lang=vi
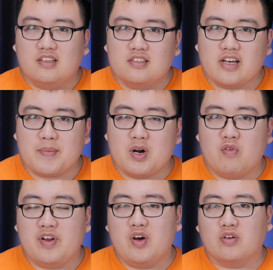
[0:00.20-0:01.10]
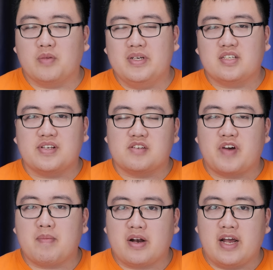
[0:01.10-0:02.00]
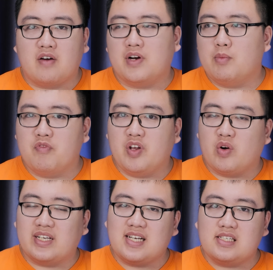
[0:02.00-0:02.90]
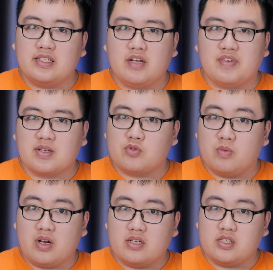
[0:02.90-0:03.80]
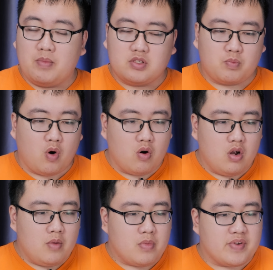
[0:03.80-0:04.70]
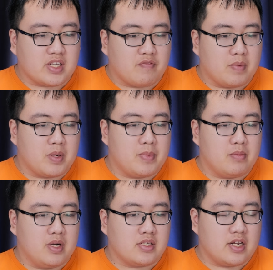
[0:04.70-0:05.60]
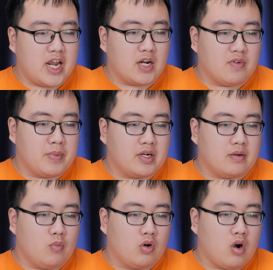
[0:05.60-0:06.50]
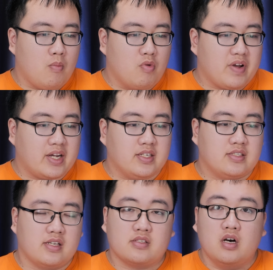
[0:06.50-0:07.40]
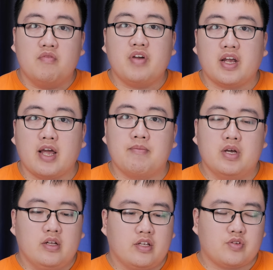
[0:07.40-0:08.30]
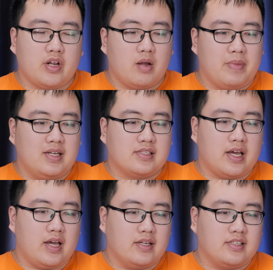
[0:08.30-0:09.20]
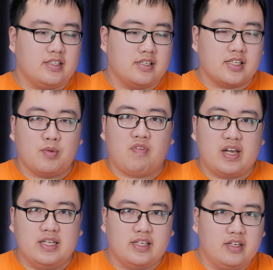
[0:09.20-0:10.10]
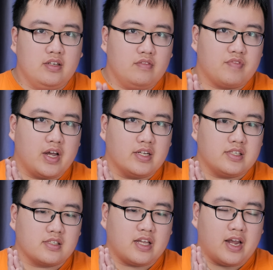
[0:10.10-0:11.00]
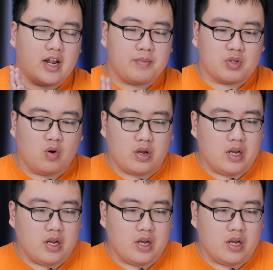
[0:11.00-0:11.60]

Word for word: Trước khi bắt đầu video thì mình sẽ phải xin phép là đây không phải là một video đánh giá chi tiết về Samsung Galaxy Buds Pro, bởi vì sản phẩm này mình mượn rất là nhanh và mình muốn có một vài cái chia sẻ sớm với anh em. Thế cho nên là mình sẽ chỉ chia sẻ một vài ý chính về chiếc tai nghe này mà thôi.